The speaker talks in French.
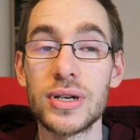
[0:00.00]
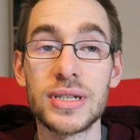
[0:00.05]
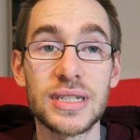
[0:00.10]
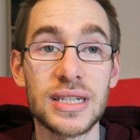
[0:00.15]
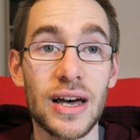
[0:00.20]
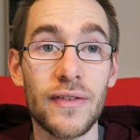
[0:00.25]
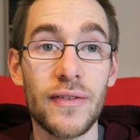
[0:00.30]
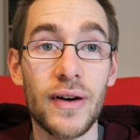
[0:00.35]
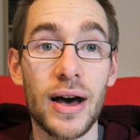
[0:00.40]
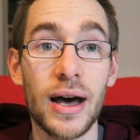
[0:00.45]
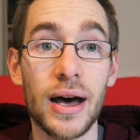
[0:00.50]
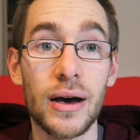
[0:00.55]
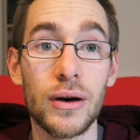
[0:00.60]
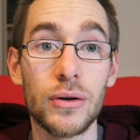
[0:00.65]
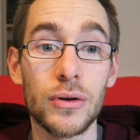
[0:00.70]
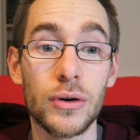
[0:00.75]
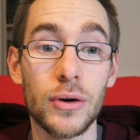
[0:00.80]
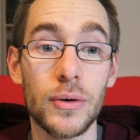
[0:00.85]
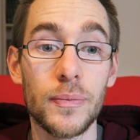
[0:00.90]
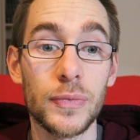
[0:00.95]
ça
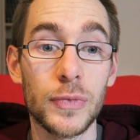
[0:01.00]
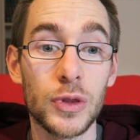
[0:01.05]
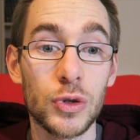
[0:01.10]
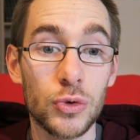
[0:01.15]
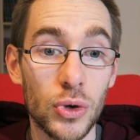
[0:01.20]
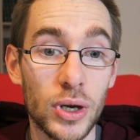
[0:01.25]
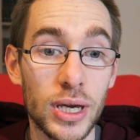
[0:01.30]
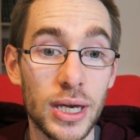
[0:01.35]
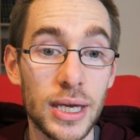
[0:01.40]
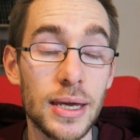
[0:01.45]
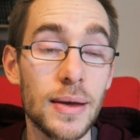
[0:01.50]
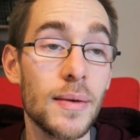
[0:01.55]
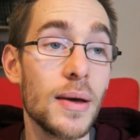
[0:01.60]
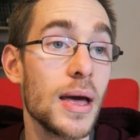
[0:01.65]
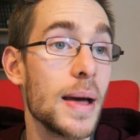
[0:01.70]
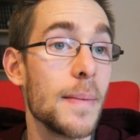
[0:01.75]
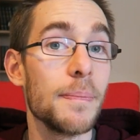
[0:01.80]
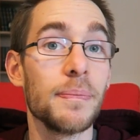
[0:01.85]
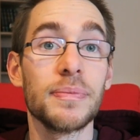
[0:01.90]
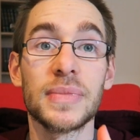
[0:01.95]
va durer,
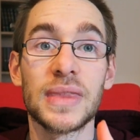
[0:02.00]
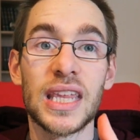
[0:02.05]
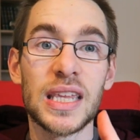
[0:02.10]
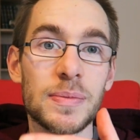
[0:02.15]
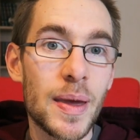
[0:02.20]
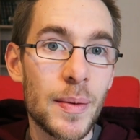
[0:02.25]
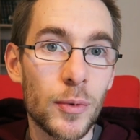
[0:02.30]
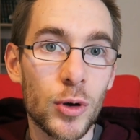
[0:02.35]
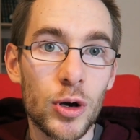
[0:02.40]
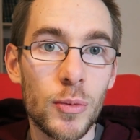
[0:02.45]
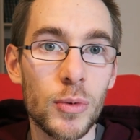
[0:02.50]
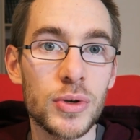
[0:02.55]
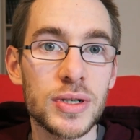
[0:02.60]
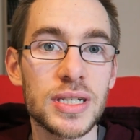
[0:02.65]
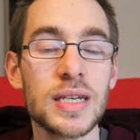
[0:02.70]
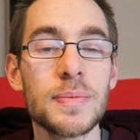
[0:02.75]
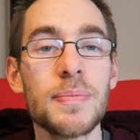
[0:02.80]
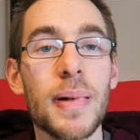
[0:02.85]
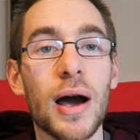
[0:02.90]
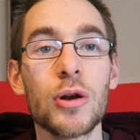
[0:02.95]
peut-être même
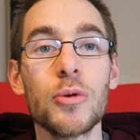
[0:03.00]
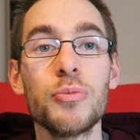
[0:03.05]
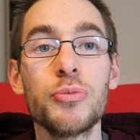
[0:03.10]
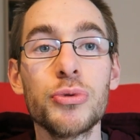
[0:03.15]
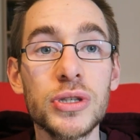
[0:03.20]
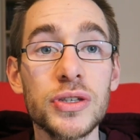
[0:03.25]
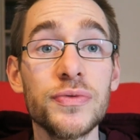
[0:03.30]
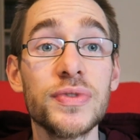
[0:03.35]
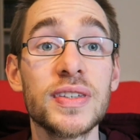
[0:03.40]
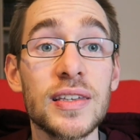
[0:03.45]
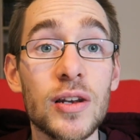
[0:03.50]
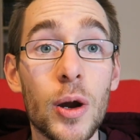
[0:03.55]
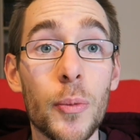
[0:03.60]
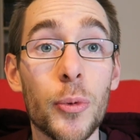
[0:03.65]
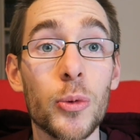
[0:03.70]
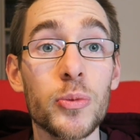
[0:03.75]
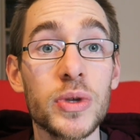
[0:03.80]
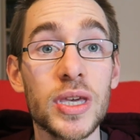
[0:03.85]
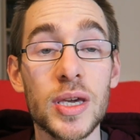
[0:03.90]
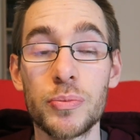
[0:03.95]
commencer par le plus difficile en
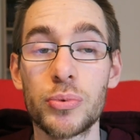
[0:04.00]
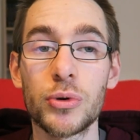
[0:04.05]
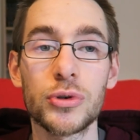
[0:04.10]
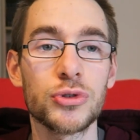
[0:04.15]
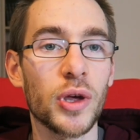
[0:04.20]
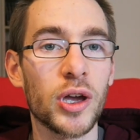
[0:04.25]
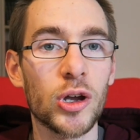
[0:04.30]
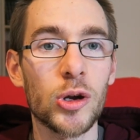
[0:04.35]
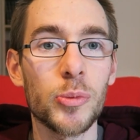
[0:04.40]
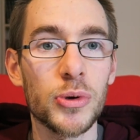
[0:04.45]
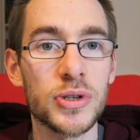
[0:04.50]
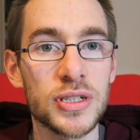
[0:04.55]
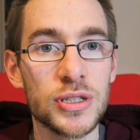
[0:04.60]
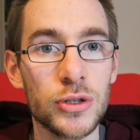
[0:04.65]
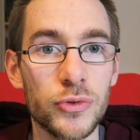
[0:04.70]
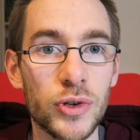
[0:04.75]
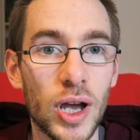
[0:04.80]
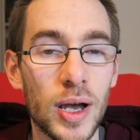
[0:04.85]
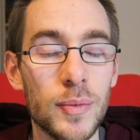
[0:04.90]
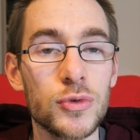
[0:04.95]
premier pour se récompenser
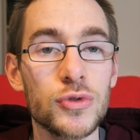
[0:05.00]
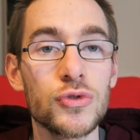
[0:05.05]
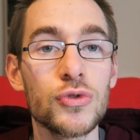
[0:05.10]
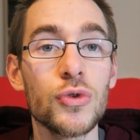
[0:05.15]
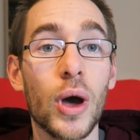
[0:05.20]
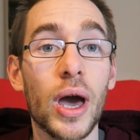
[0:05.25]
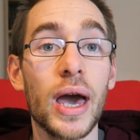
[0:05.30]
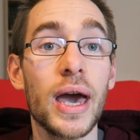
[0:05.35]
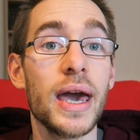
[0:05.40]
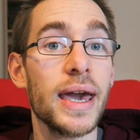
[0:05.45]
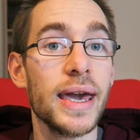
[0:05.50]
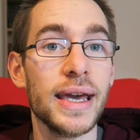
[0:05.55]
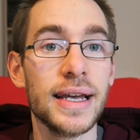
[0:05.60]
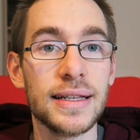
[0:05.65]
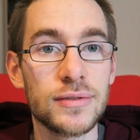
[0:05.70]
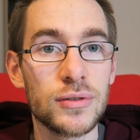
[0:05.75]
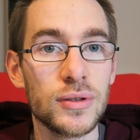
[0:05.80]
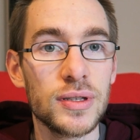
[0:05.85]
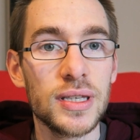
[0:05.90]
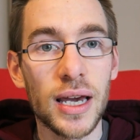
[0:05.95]
au fur et à mesure,
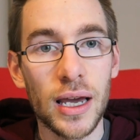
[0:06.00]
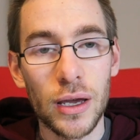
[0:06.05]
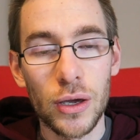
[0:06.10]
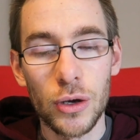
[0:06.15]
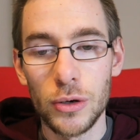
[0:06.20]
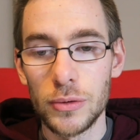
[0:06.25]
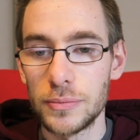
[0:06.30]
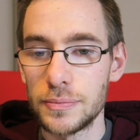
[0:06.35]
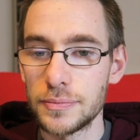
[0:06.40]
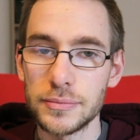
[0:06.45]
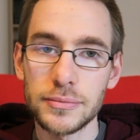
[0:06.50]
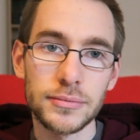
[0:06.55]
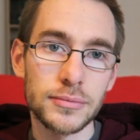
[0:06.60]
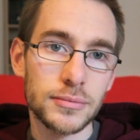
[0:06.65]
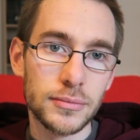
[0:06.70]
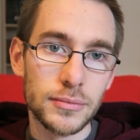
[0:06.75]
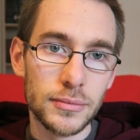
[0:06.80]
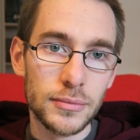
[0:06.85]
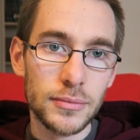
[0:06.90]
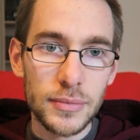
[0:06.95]
et de se dire que
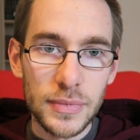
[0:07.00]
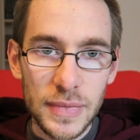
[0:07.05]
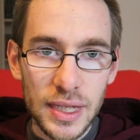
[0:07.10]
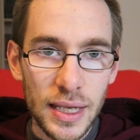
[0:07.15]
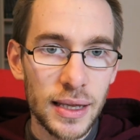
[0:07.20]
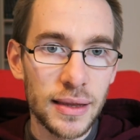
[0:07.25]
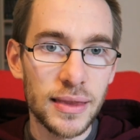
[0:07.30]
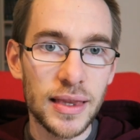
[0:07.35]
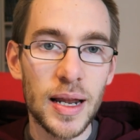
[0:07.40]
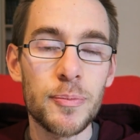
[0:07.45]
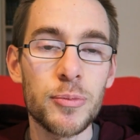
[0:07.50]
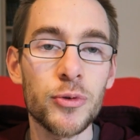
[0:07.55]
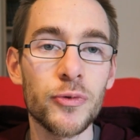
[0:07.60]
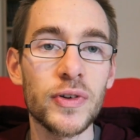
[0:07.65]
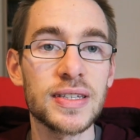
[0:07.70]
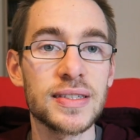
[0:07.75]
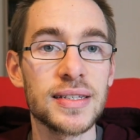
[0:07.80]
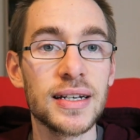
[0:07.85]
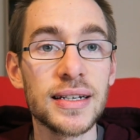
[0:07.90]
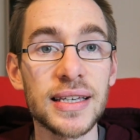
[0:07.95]
tu as plus
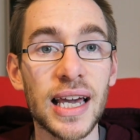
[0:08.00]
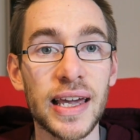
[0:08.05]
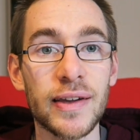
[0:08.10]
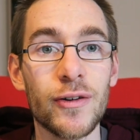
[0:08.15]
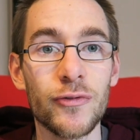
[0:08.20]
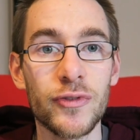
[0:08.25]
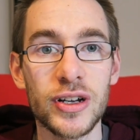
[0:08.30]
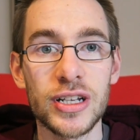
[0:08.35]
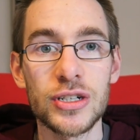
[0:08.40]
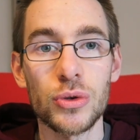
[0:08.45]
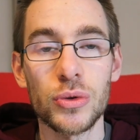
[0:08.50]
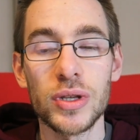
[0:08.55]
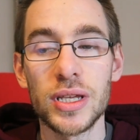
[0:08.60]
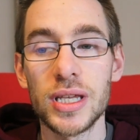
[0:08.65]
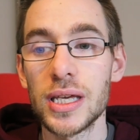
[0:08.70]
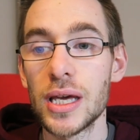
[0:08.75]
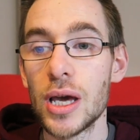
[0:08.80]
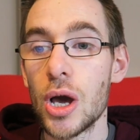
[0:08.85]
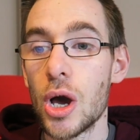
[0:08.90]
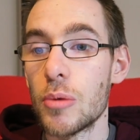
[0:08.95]
facile qui arrive en fin de
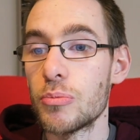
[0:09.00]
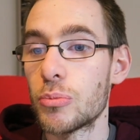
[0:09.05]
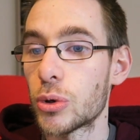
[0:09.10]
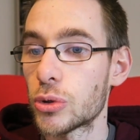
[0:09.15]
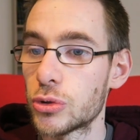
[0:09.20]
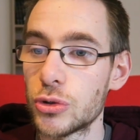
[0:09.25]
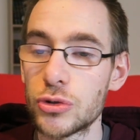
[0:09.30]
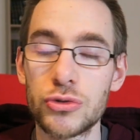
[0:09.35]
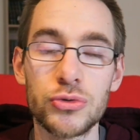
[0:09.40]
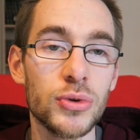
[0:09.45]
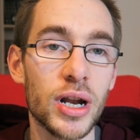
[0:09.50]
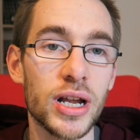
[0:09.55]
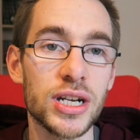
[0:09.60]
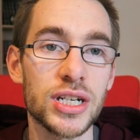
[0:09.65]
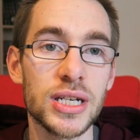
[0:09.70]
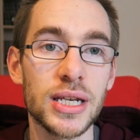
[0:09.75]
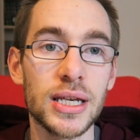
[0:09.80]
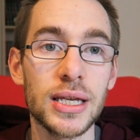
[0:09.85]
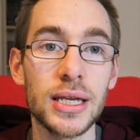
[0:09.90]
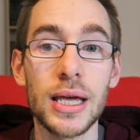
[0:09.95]
journée pour te
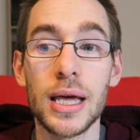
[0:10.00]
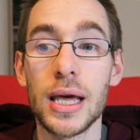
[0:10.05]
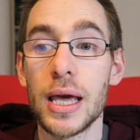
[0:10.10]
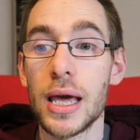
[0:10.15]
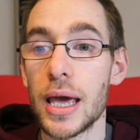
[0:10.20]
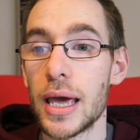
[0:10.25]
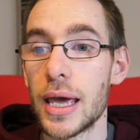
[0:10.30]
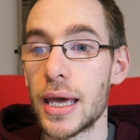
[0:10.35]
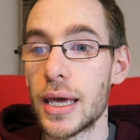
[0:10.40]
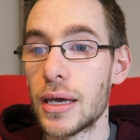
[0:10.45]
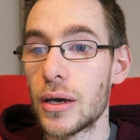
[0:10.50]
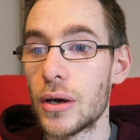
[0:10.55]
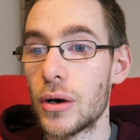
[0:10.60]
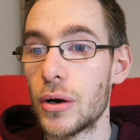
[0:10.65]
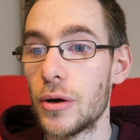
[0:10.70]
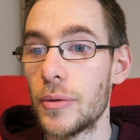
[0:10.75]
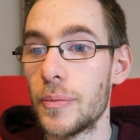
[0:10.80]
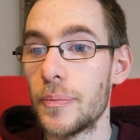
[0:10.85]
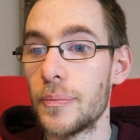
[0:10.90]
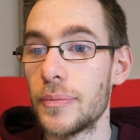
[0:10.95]
soulager. Et,
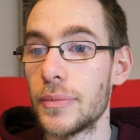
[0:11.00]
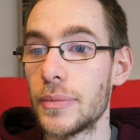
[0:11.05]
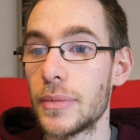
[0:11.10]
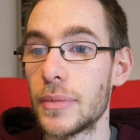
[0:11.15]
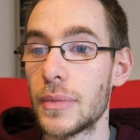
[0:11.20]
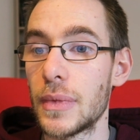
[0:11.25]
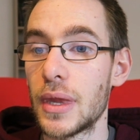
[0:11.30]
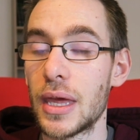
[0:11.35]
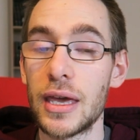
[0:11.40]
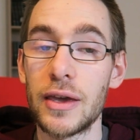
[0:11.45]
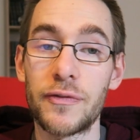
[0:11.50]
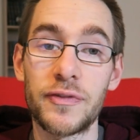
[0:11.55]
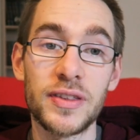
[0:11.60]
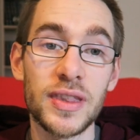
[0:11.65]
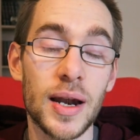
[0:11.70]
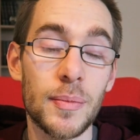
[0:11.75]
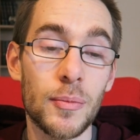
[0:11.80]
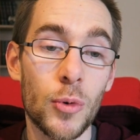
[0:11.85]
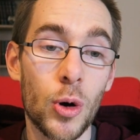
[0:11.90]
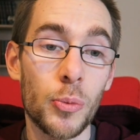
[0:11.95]
euh,
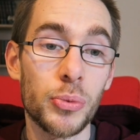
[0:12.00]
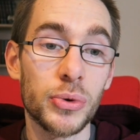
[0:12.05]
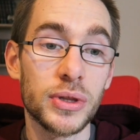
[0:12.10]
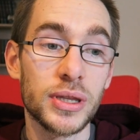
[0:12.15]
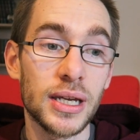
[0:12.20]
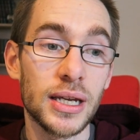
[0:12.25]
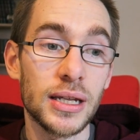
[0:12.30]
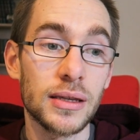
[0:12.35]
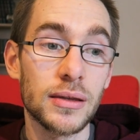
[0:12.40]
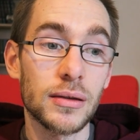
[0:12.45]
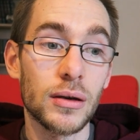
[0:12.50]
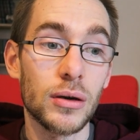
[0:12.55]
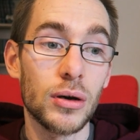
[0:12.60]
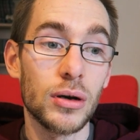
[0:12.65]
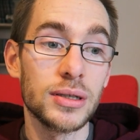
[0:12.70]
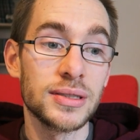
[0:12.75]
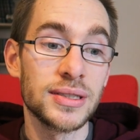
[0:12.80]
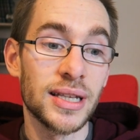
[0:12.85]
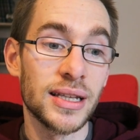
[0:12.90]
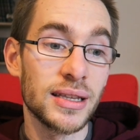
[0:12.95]
finalement, peut-être,
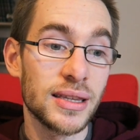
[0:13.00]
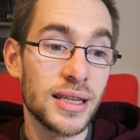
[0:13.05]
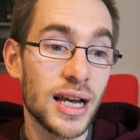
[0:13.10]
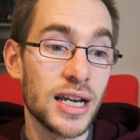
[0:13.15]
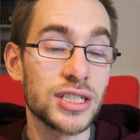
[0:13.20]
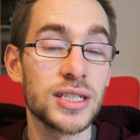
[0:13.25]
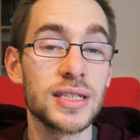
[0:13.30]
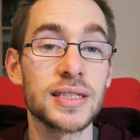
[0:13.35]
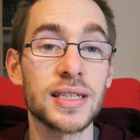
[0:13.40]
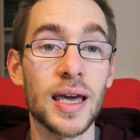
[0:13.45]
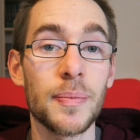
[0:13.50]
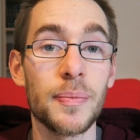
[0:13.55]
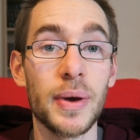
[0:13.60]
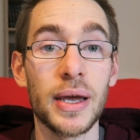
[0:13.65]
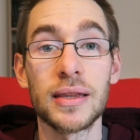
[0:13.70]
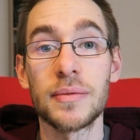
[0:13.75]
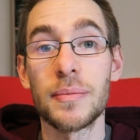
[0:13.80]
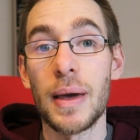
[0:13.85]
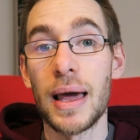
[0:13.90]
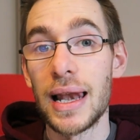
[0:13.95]
si tu as des tâches qui se
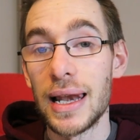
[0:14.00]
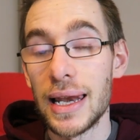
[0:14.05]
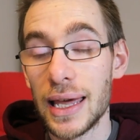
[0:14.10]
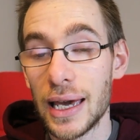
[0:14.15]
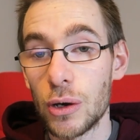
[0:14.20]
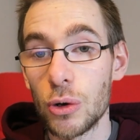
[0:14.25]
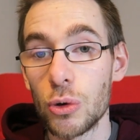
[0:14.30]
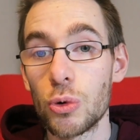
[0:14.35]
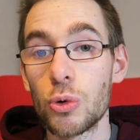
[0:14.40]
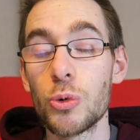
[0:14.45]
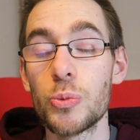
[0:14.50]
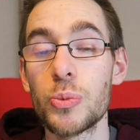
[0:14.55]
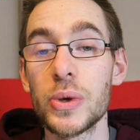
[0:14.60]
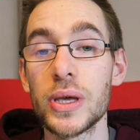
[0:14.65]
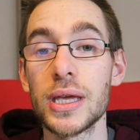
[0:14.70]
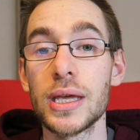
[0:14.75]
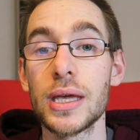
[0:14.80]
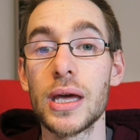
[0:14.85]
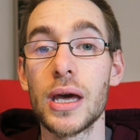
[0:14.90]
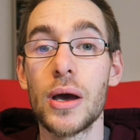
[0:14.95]
répètent, bah, les
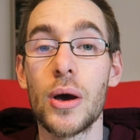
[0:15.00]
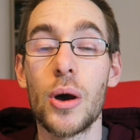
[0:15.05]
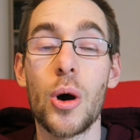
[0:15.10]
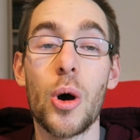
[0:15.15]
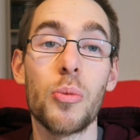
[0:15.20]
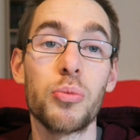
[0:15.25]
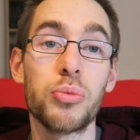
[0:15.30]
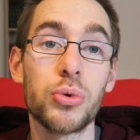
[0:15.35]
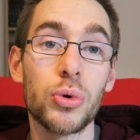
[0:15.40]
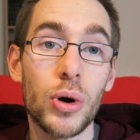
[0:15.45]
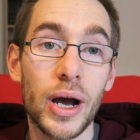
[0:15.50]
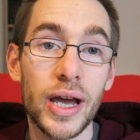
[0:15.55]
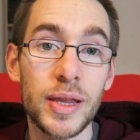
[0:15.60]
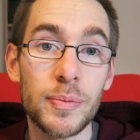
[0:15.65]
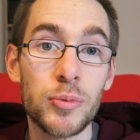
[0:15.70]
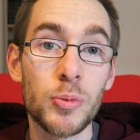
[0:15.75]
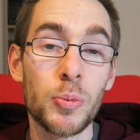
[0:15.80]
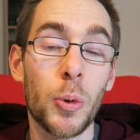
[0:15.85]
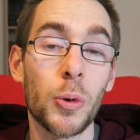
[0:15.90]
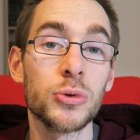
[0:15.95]
regrouper euh, pour
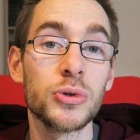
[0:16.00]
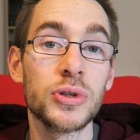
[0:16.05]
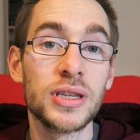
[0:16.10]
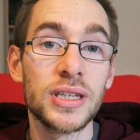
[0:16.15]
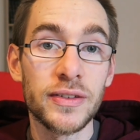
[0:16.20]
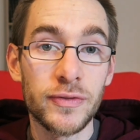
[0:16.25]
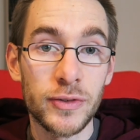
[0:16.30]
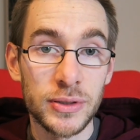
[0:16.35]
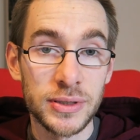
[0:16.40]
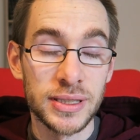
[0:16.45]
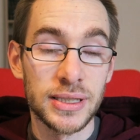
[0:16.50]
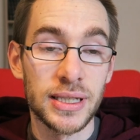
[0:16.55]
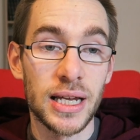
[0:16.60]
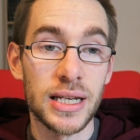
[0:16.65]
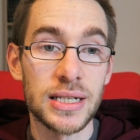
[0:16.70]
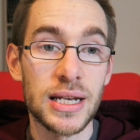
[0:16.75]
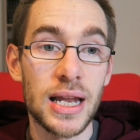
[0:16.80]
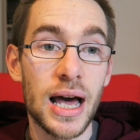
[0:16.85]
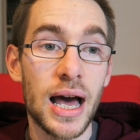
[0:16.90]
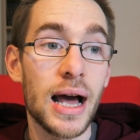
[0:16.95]
être plus productif ces
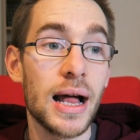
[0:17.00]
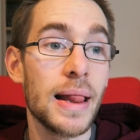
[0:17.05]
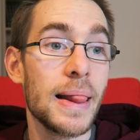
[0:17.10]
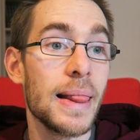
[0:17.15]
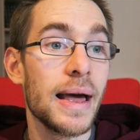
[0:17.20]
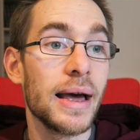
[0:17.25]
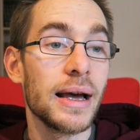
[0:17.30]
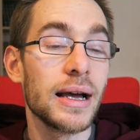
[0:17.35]
tâches-là.